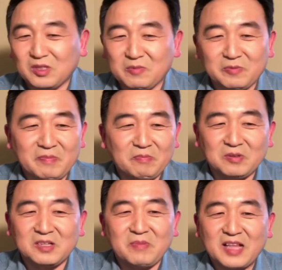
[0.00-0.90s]
那么
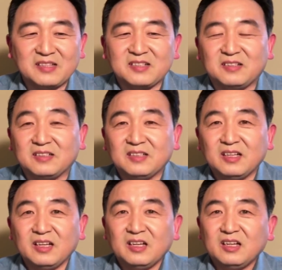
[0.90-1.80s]
不是那么码的事儿，
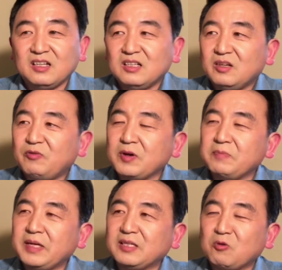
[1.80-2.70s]

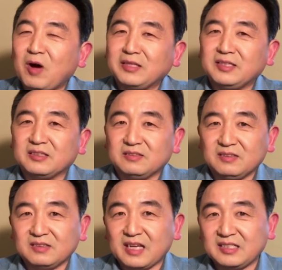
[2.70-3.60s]
封闭的环境，
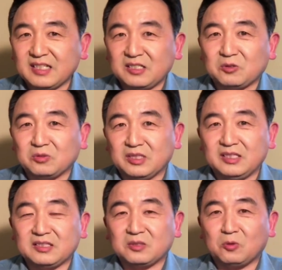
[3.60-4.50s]
在这种
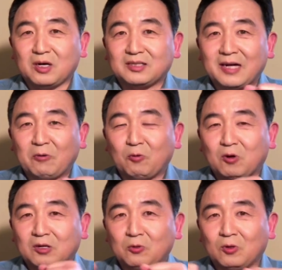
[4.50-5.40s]
你死我杀、
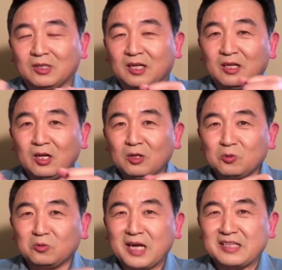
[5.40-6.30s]
我活的
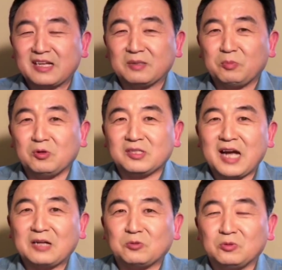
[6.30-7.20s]
共产党的搏
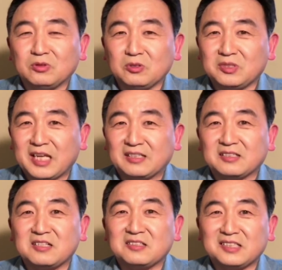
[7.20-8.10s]
杀中，就显得
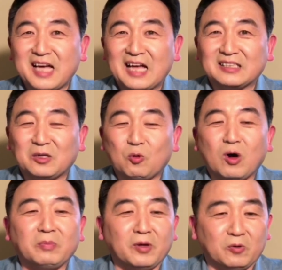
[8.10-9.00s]
更加的
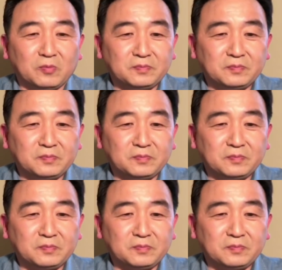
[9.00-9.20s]
荒谬。